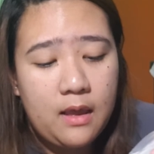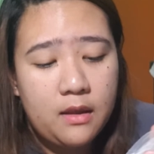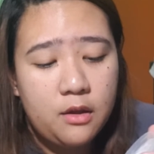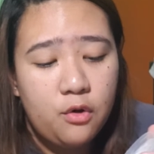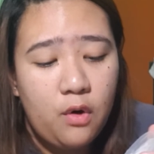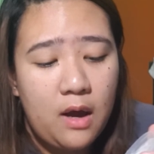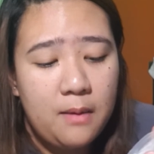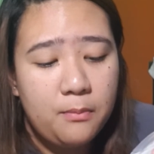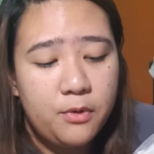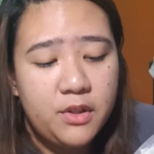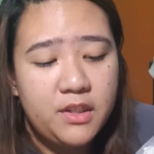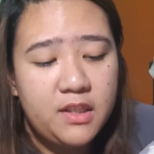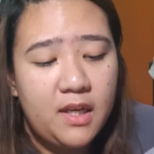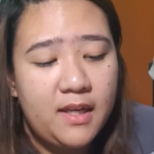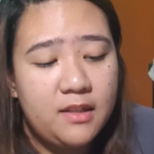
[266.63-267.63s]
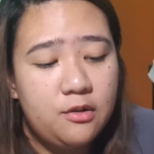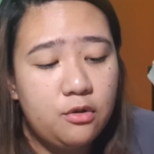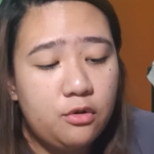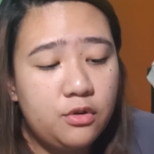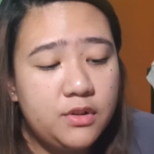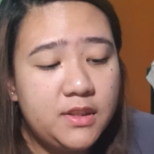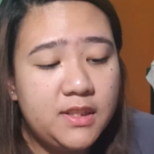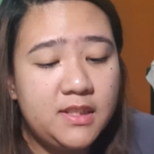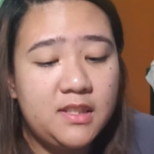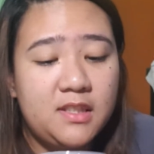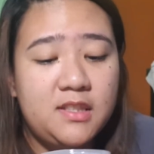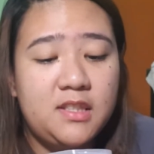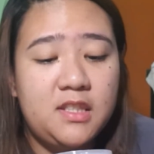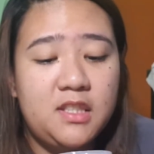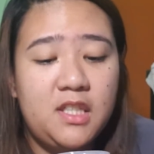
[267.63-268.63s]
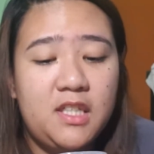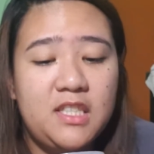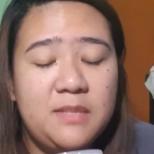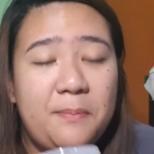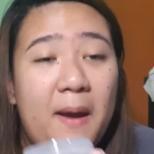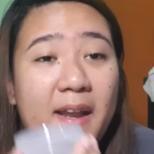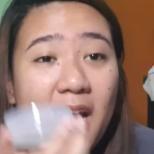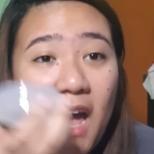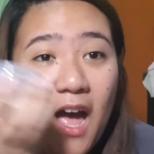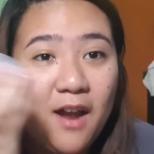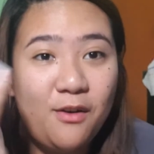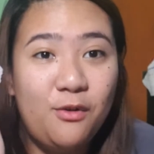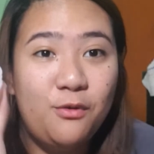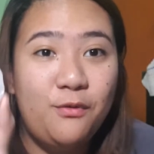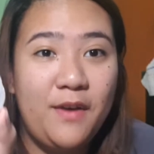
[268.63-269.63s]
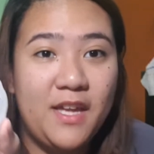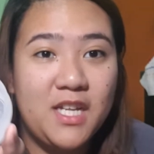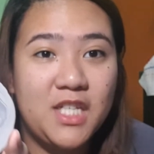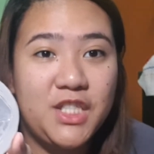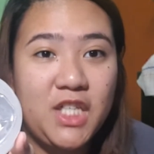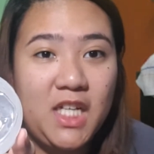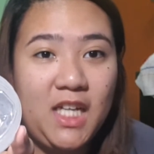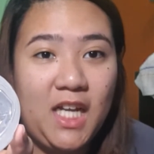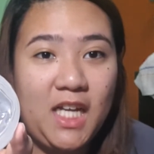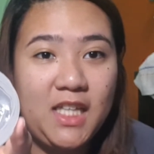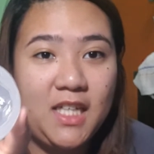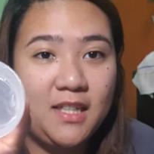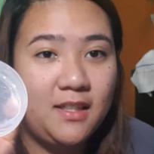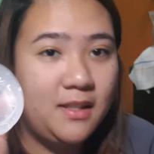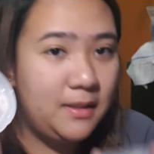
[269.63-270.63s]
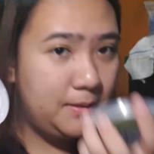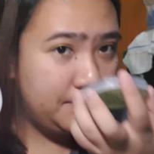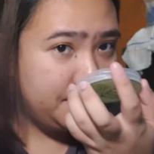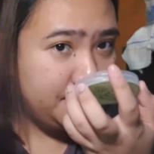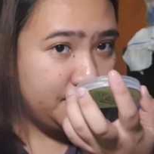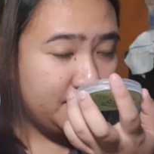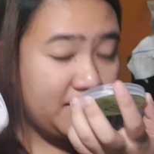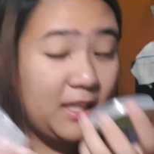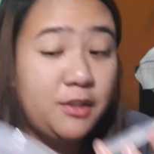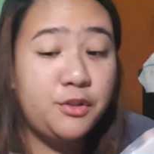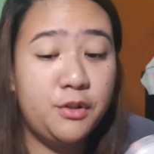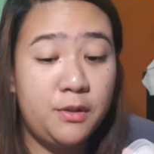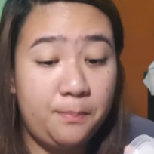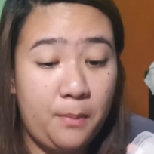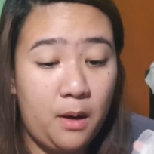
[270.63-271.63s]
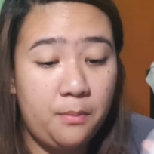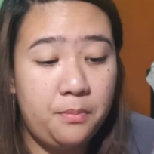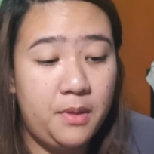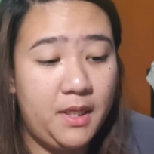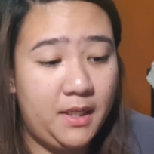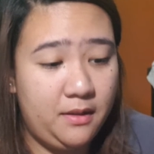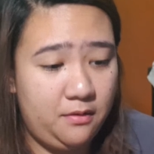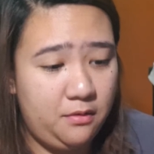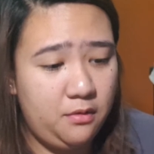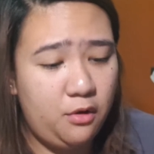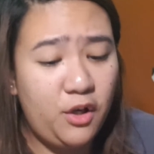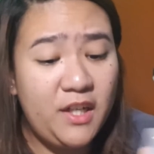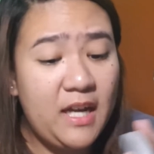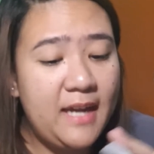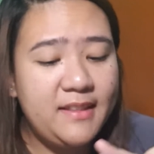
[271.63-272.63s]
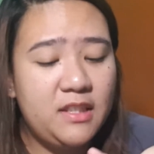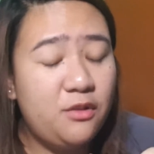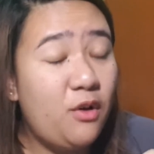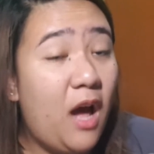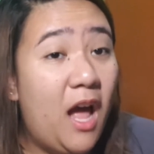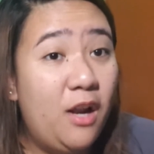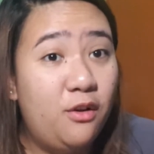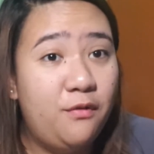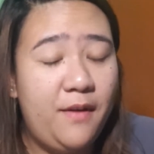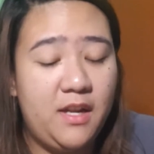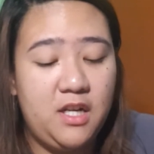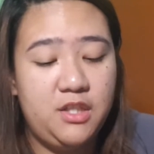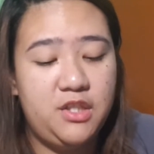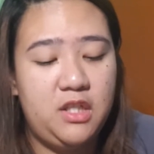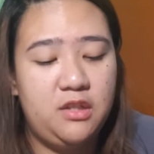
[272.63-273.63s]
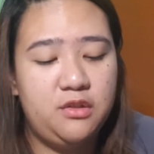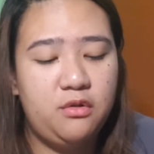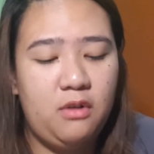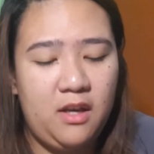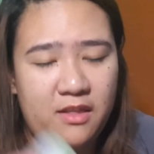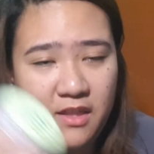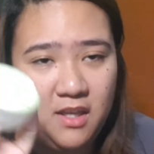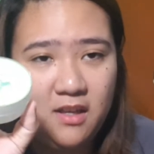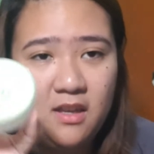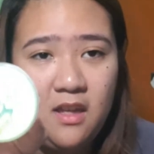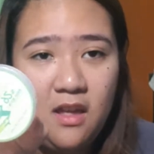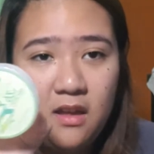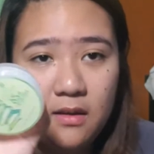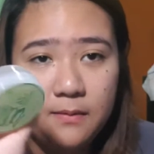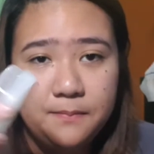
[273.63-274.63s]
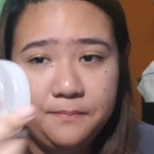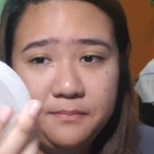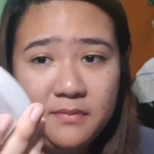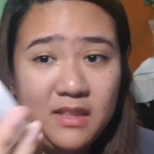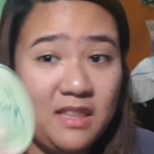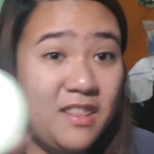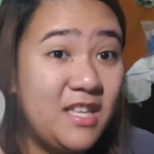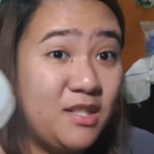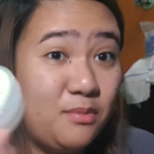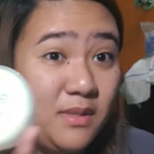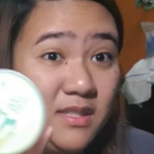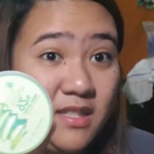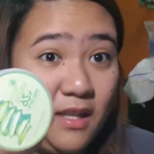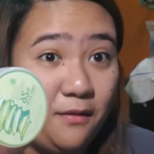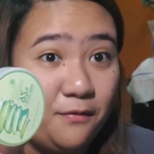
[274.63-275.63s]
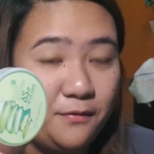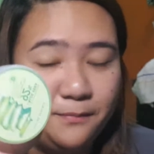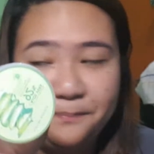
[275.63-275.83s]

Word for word: Yung amoy niya and yung consistency niya is parang aloe vera gel na ng Nature Republic. Or kahit anong aloe vera gel. So, I think this one's safe.